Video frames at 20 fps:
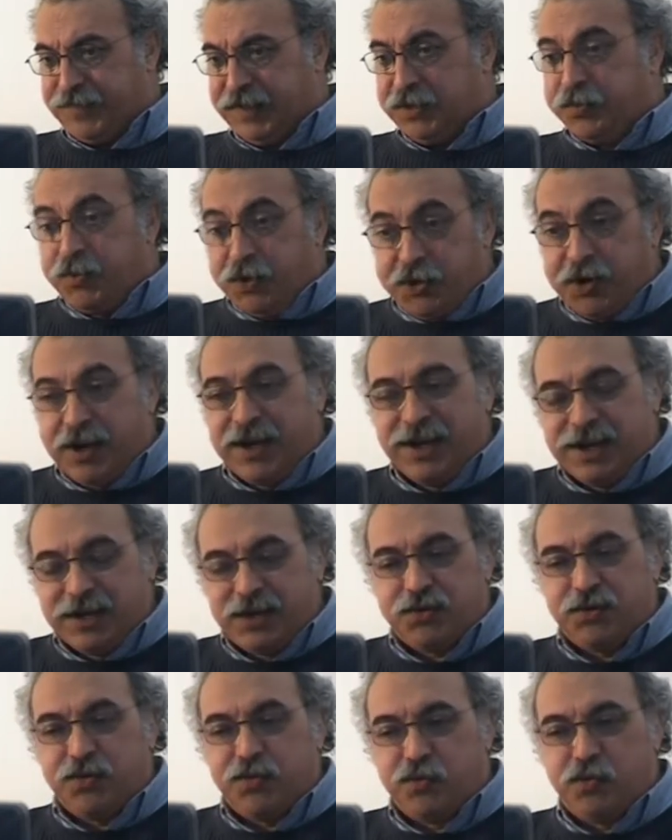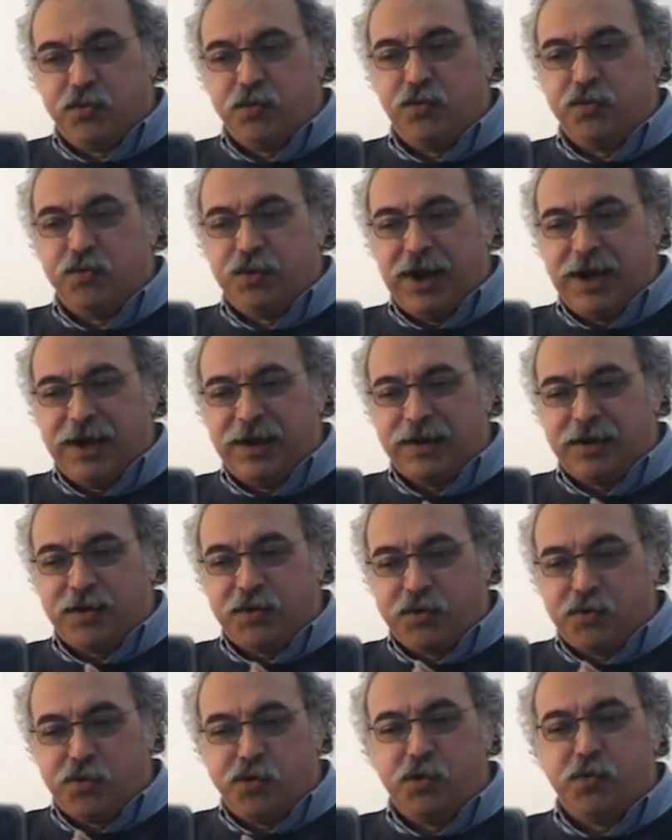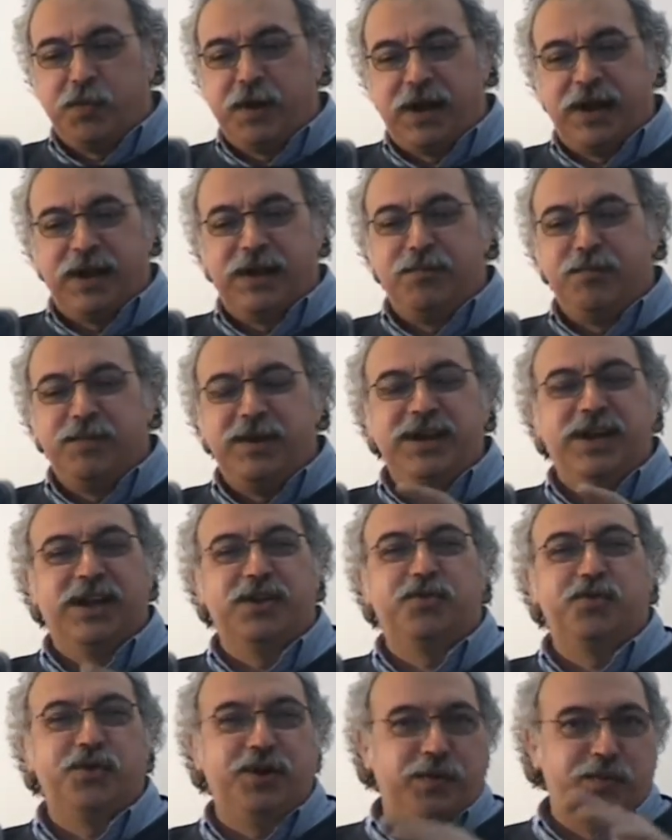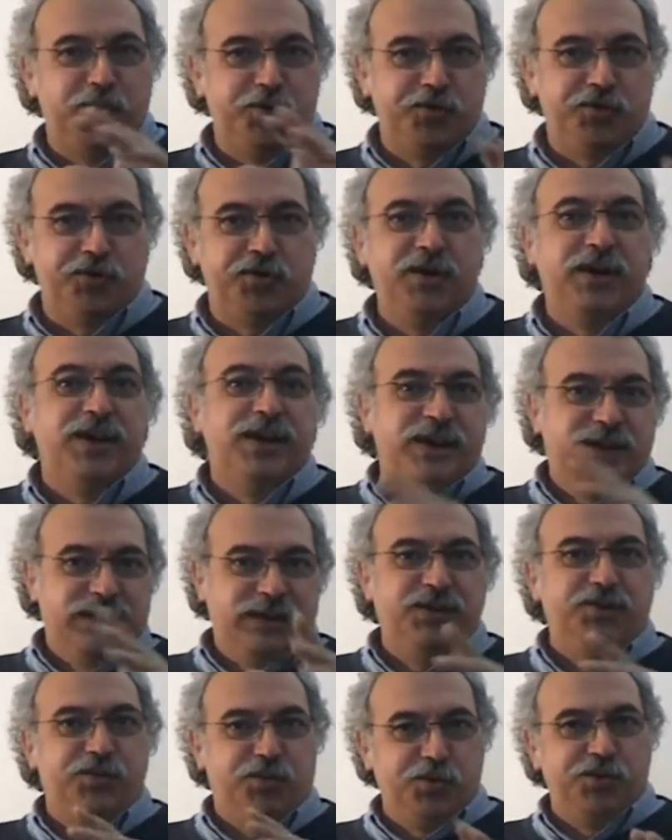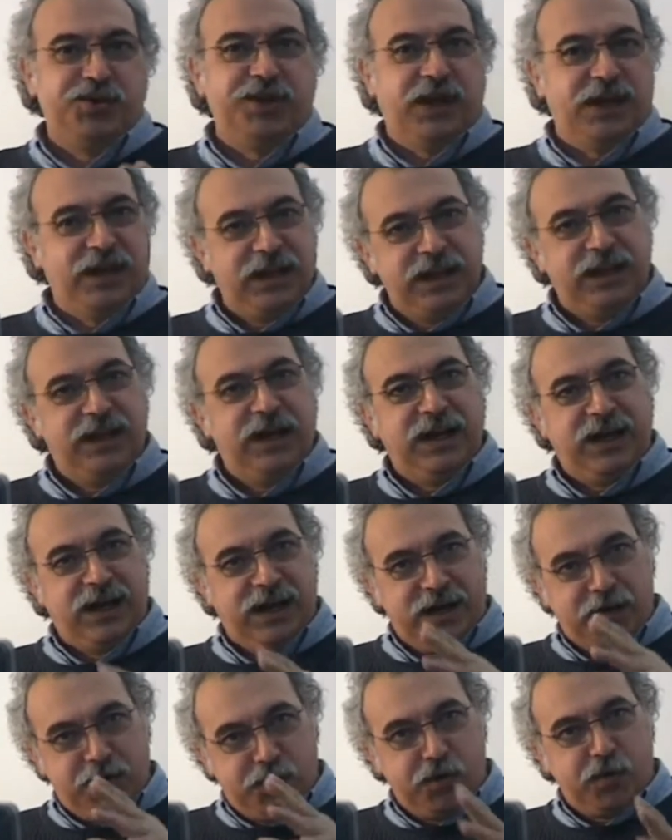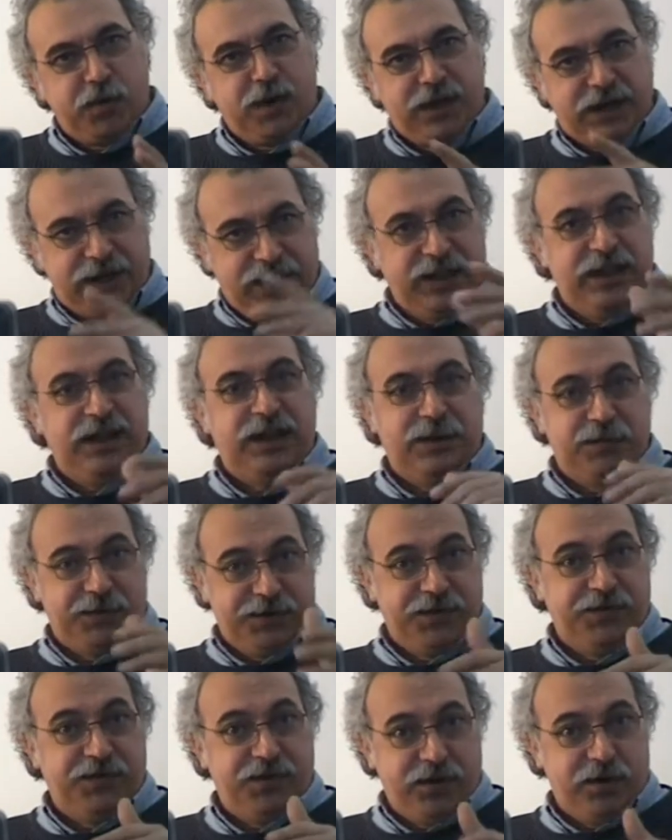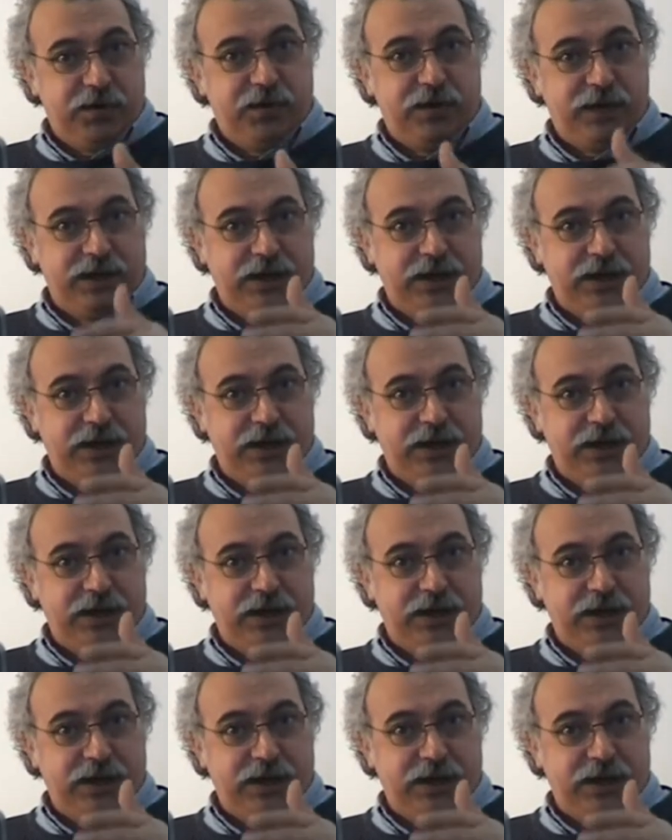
bueno, es una Cuba en miniatura. Mucho, se hizo muchas críticas en Cuba, críticas me refiero